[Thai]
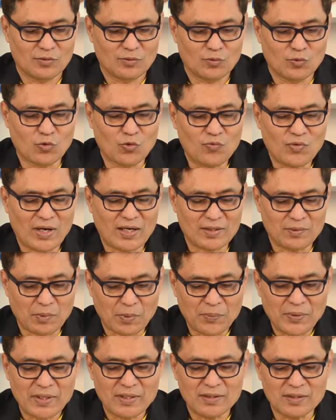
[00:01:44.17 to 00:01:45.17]
หูฟังอีกป
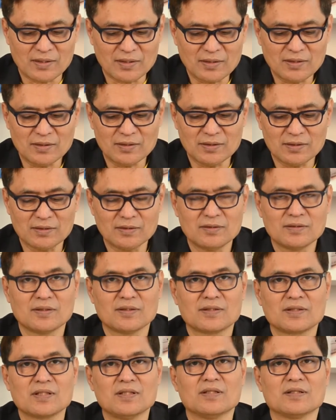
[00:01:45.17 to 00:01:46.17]
ระเภทหนึ่งก็คือ
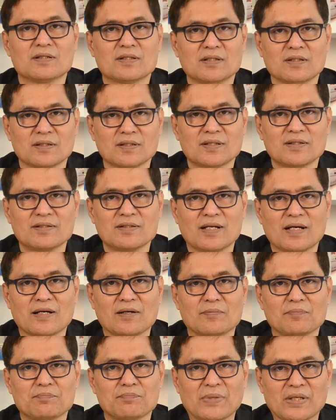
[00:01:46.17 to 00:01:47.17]
กึ่งกึ่งลักษณะ
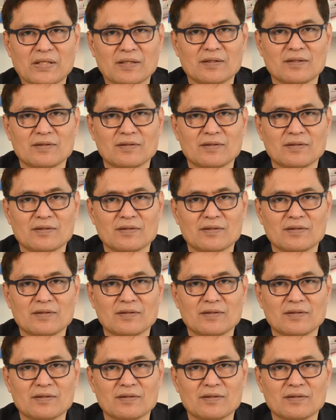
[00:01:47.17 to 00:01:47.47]
ปิด